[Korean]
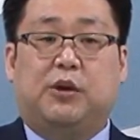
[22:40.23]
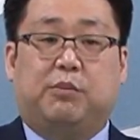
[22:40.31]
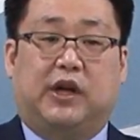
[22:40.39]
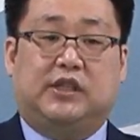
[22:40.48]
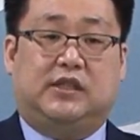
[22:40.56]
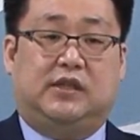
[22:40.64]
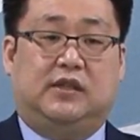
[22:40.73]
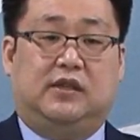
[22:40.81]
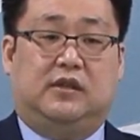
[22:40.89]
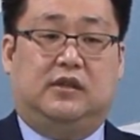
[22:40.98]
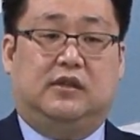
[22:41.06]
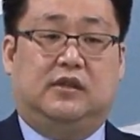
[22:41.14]

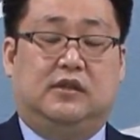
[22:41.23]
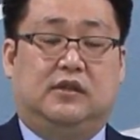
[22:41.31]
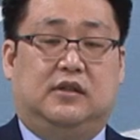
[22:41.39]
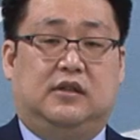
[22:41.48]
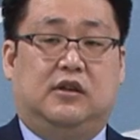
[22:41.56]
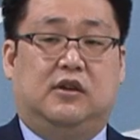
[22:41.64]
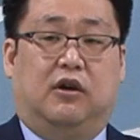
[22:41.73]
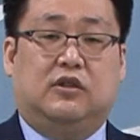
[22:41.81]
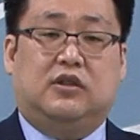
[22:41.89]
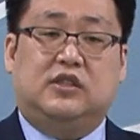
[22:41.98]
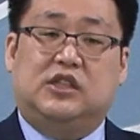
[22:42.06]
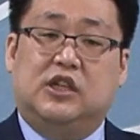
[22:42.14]
마치
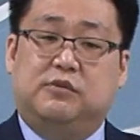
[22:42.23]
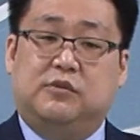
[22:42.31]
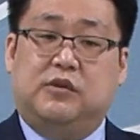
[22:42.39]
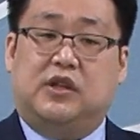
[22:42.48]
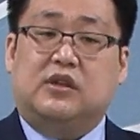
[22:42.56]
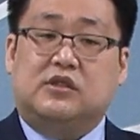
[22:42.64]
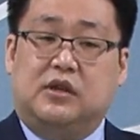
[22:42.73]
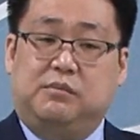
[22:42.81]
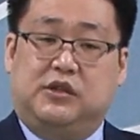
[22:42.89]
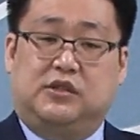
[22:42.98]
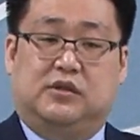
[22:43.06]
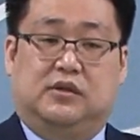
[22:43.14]
어떤 제품에 대한
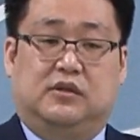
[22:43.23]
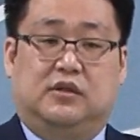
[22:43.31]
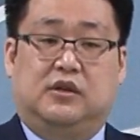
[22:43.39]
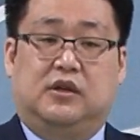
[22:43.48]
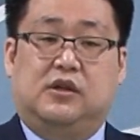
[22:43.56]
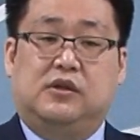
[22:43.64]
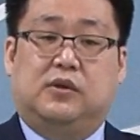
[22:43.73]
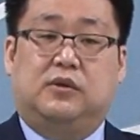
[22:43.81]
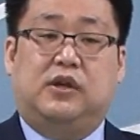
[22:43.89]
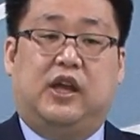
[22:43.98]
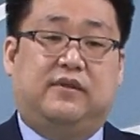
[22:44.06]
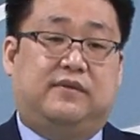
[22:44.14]
설명서
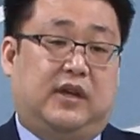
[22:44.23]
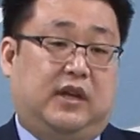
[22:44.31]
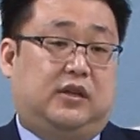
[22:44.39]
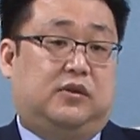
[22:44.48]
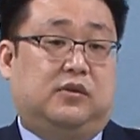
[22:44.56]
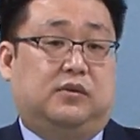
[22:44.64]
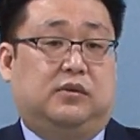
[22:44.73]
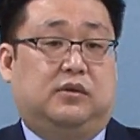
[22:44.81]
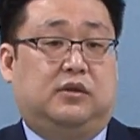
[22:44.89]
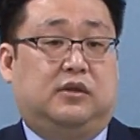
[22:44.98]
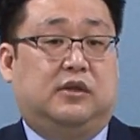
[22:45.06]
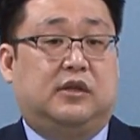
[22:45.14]
또는 FAQ
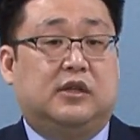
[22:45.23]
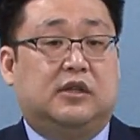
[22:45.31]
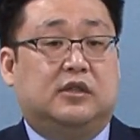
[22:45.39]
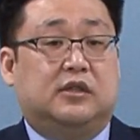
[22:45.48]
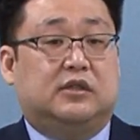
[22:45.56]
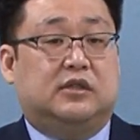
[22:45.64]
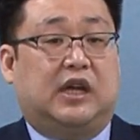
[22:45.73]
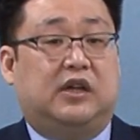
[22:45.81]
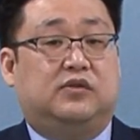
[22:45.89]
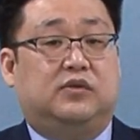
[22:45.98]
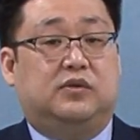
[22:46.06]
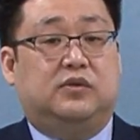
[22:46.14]

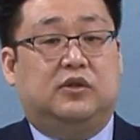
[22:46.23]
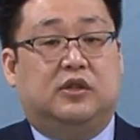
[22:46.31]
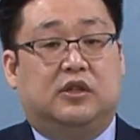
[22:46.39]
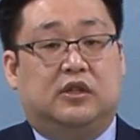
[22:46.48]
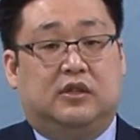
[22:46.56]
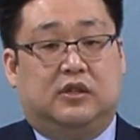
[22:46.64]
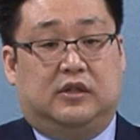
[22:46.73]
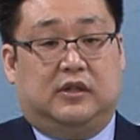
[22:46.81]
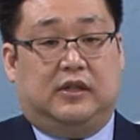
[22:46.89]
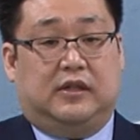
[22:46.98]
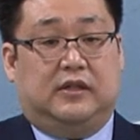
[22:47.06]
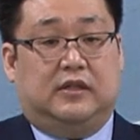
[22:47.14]
자주
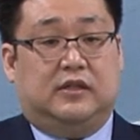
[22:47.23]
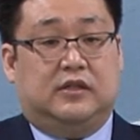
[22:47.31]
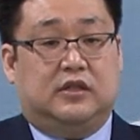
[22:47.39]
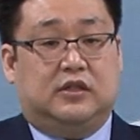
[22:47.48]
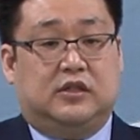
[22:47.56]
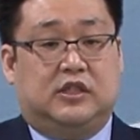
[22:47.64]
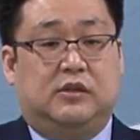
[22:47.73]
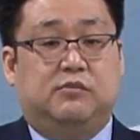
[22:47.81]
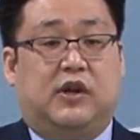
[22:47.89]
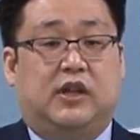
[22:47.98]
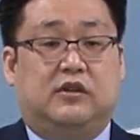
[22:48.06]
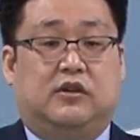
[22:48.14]

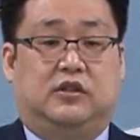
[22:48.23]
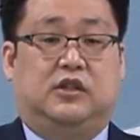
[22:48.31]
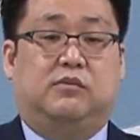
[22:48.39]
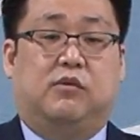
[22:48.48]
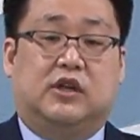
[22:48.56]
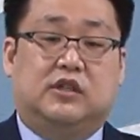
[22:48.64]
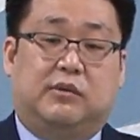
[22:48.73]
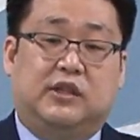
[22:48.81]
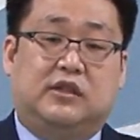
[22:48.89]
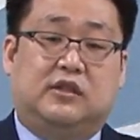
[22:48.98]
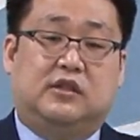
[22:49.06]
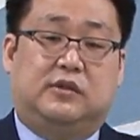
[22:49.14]
질문하는 것들을 모아서
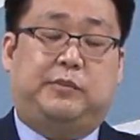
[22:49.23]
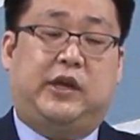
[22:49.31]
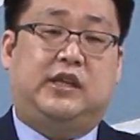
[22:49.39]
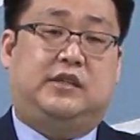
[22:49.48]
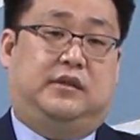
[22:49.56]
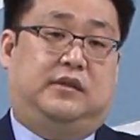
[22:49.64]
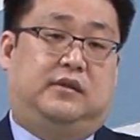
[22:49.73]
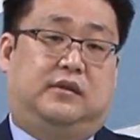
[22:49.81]
만든 그 페이지